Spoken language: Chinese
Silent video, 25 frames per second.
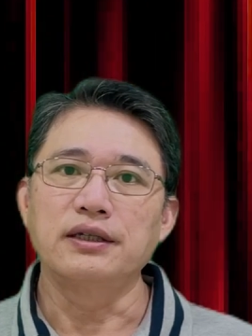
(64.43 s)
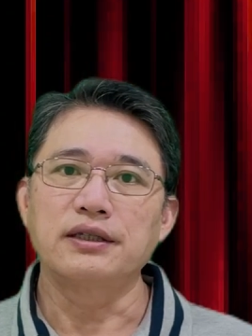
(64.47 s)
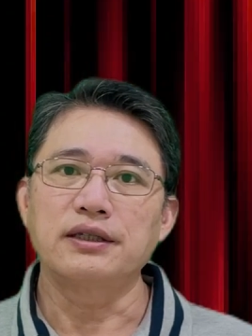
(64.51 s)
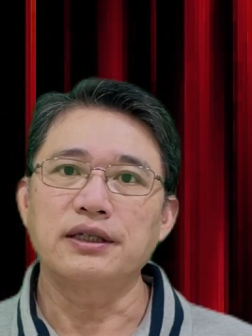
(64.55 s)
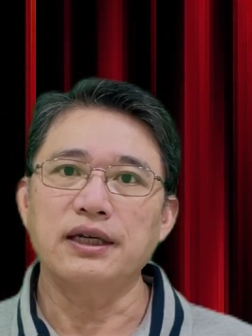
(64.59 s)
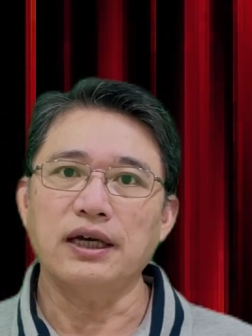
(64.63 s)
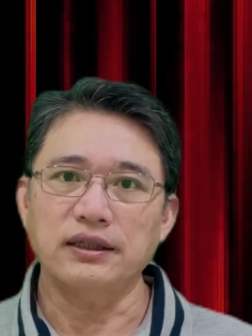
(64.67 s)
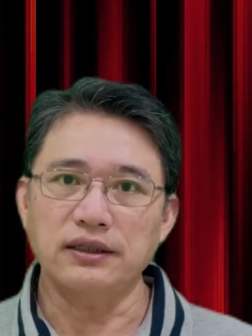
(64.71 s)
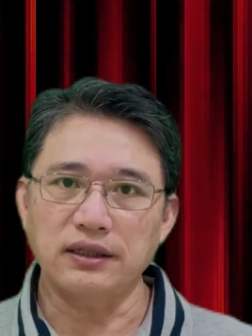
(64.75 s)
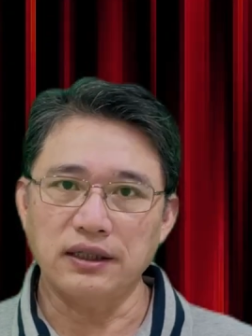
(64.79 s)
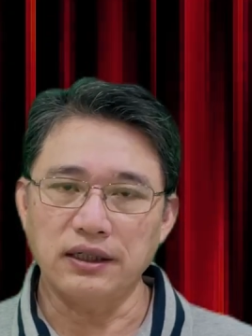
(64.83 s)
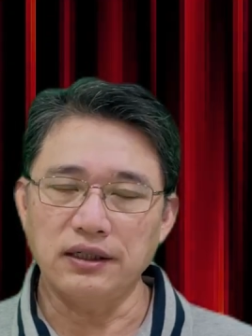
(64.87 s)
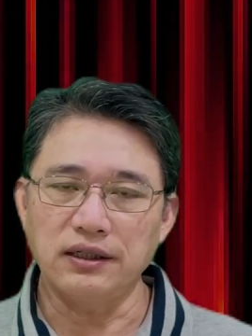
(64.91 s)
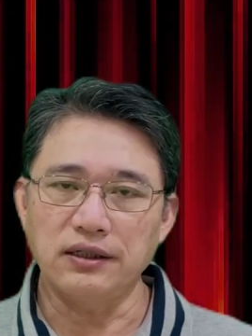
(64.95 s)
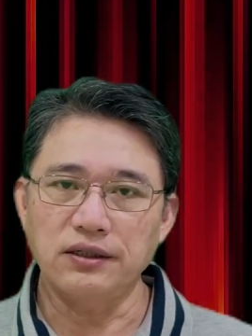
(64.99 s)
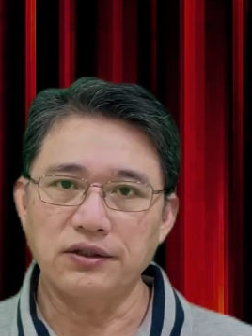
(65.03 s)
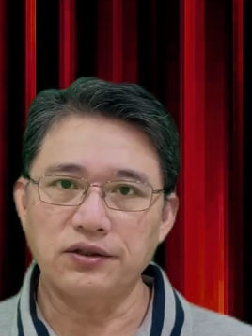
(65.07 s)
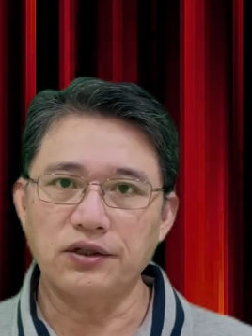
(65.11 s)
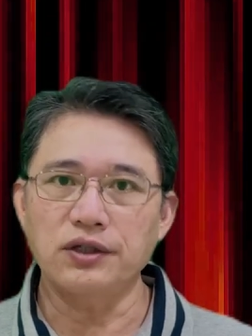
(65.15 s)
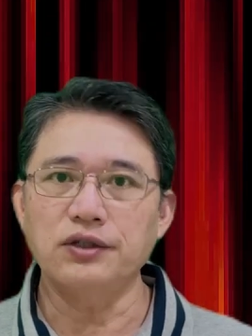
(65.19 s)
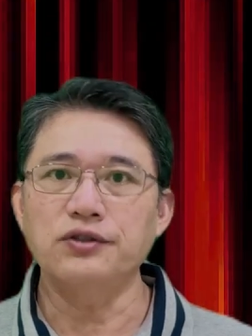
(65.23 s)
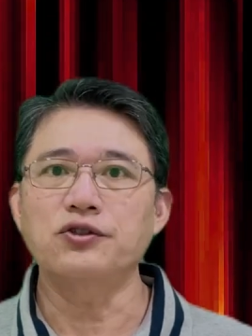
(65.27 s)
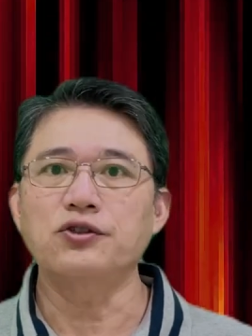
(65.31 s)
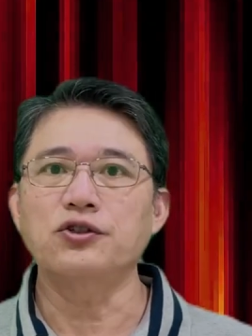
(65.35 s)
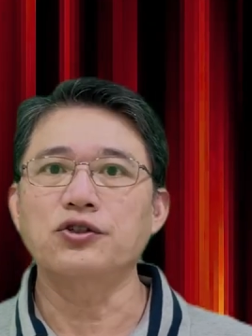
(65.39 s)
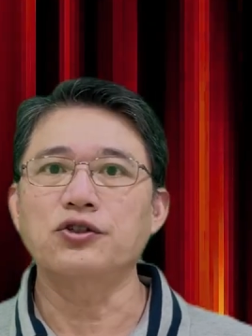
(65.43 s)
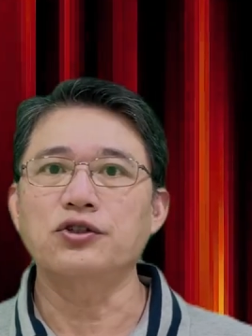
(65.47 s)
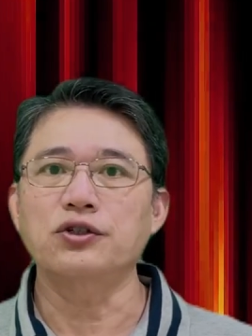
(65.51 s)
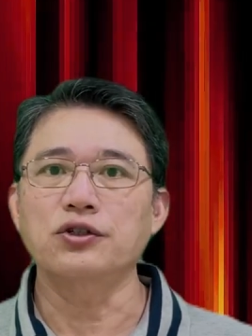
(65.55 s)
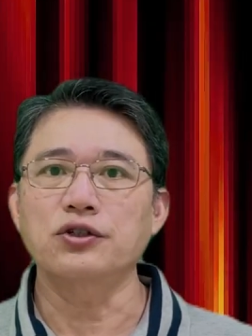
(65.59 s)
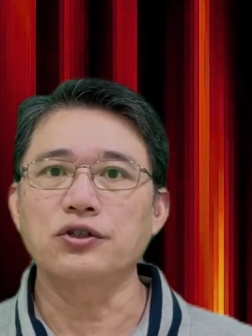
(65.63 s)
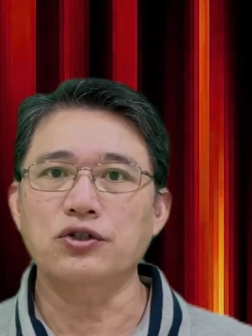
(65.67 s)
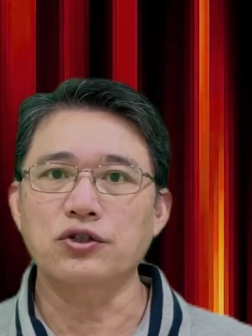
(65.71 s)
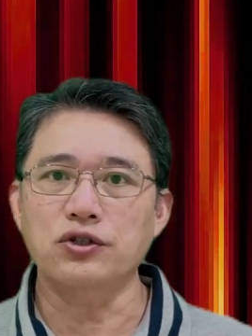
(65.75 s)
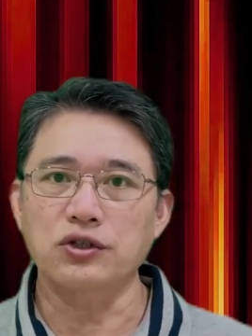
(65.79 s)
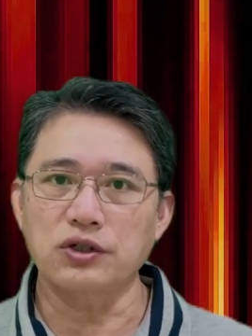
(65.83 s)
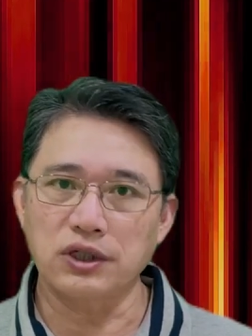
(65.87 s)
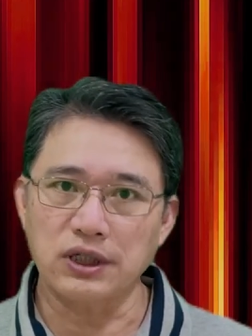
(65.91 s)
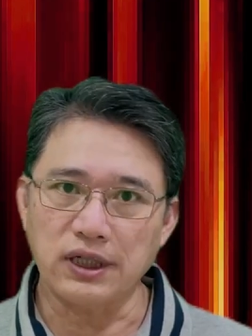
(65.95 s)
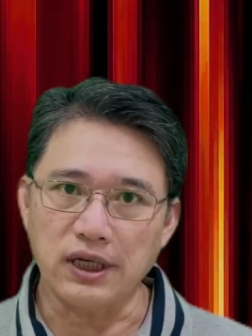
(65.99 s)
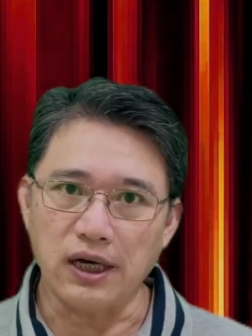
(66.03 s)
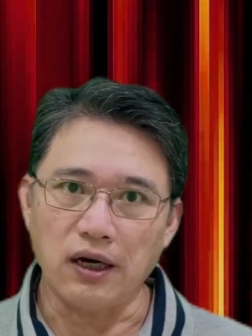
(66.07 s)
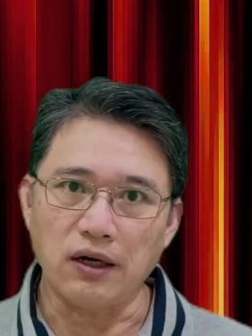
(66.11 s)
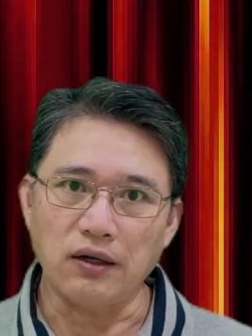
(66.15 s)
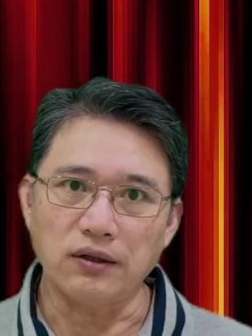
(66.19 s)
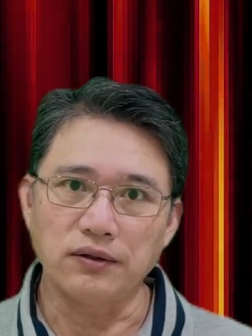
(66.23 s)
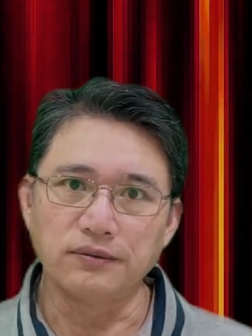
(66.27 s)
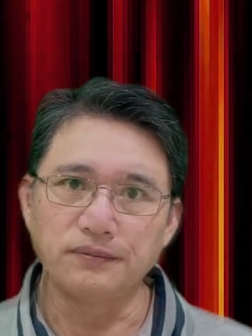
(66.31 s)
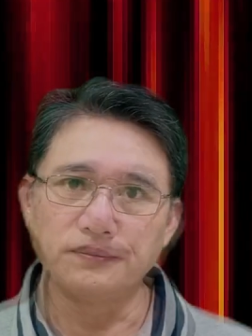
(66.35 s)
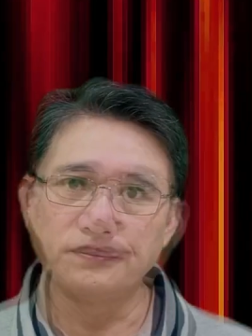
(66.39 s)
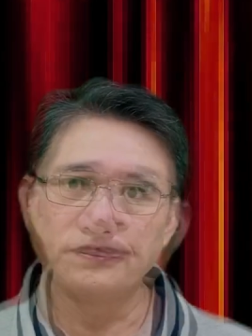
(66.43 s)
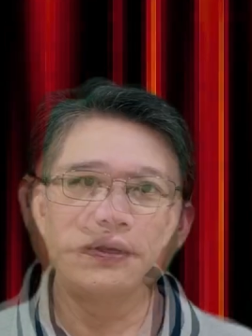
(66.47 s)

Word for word: 降低甚至是失效，